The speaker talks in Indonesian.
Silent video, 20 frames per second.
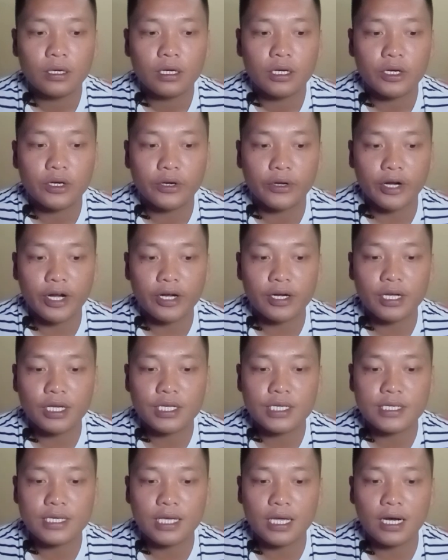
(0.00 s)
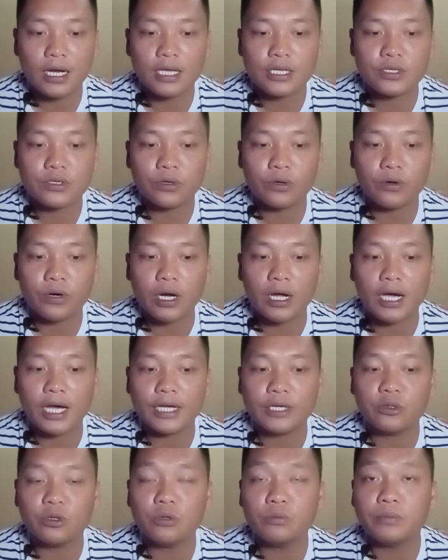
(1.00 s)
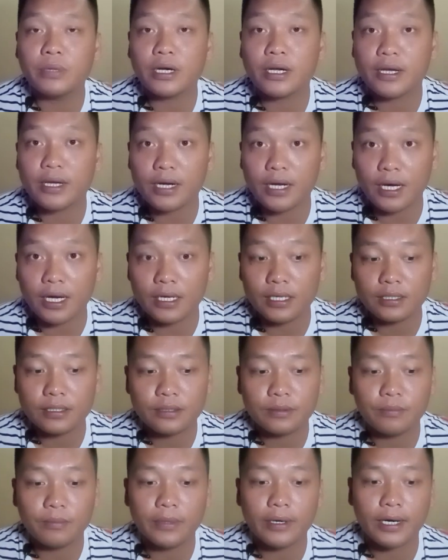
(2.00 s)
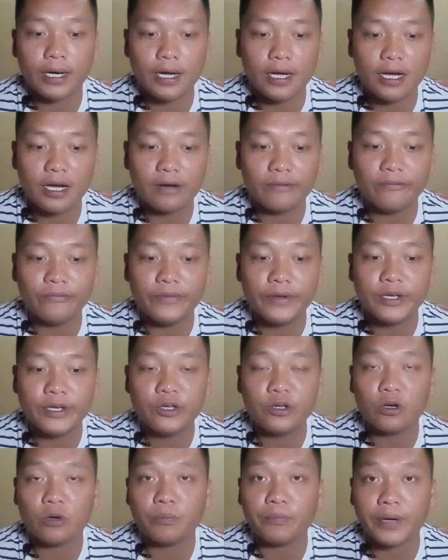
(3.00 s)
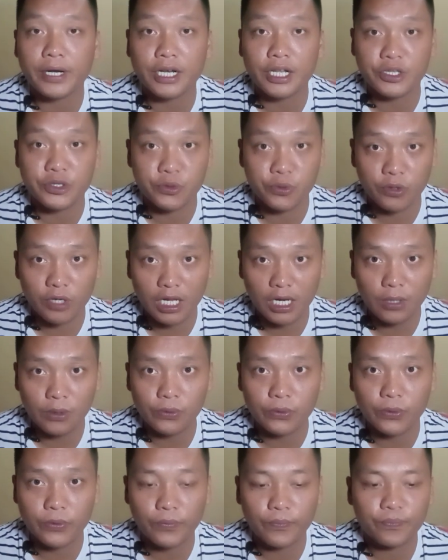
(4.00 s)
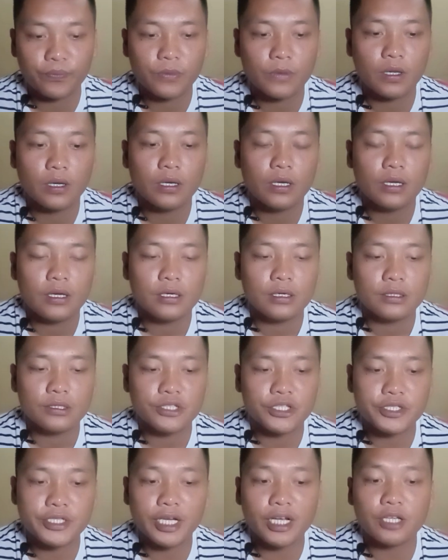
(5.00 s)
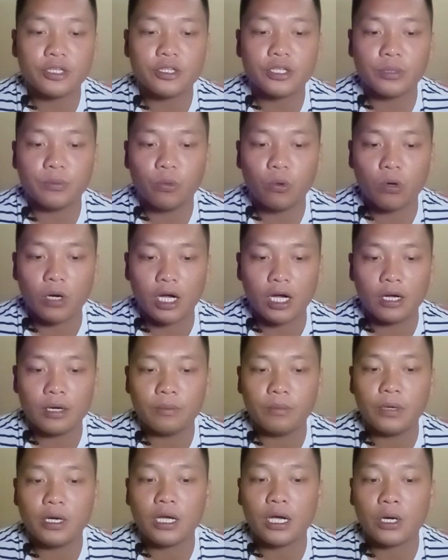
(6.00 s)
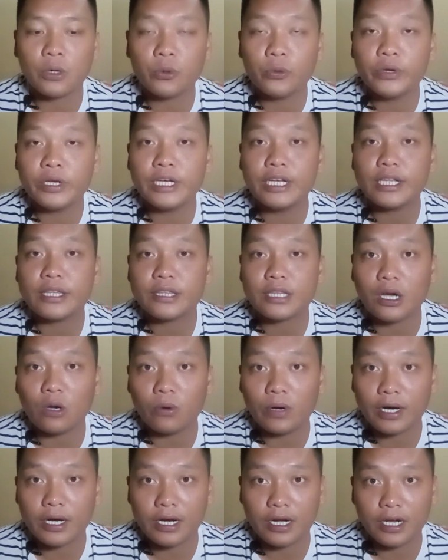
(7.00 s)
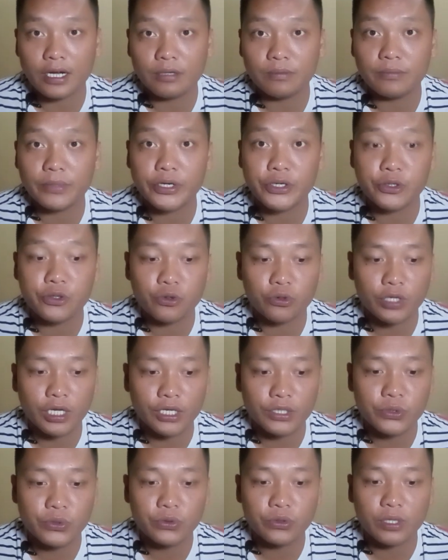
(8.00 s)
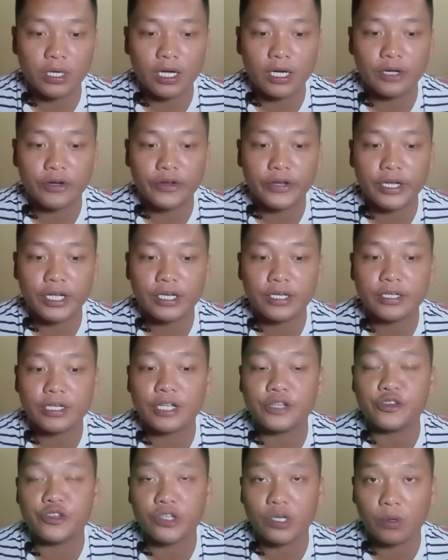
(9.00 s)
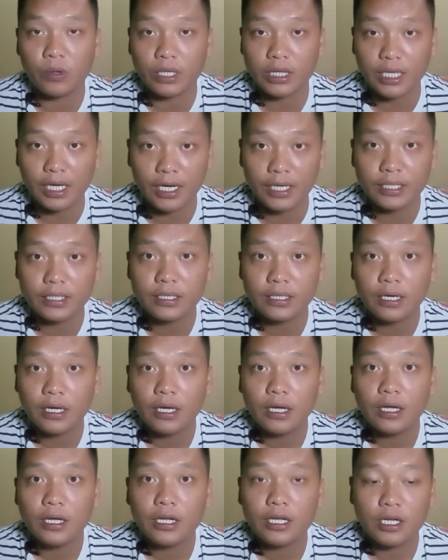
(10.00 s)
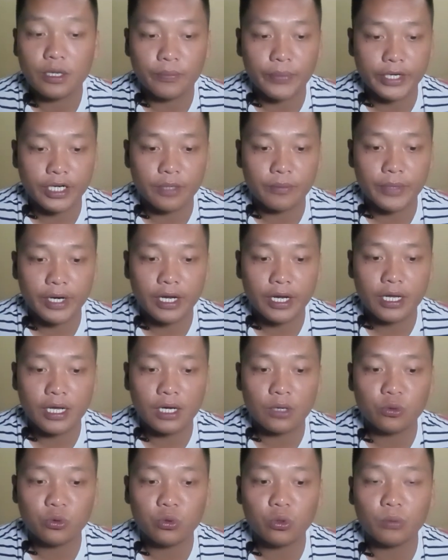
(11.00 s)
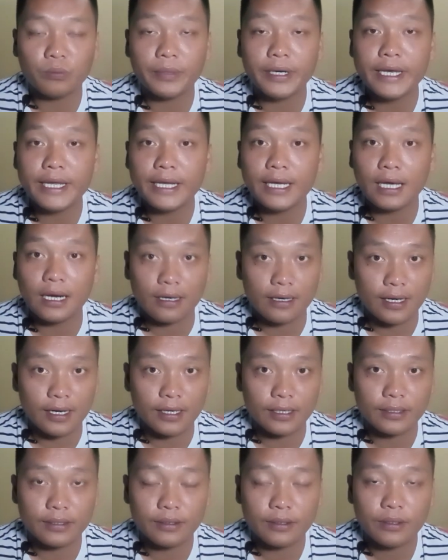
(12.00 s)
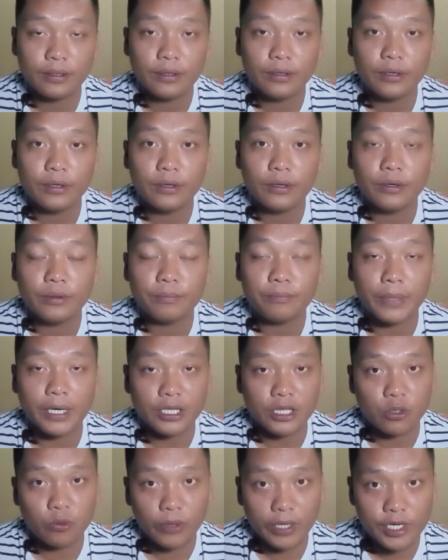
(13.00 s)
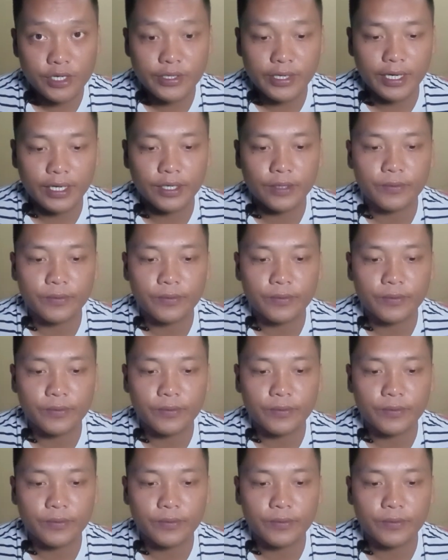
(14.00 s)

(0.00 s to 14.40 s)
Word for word: kerana salah seorang adun berkenaan merakam video pada Jun lalu. Secara terbuka mengakui ditawarkan berjuta-juta ringgit dan jawatan kepada mereka untuk meninggalkan parti warisan.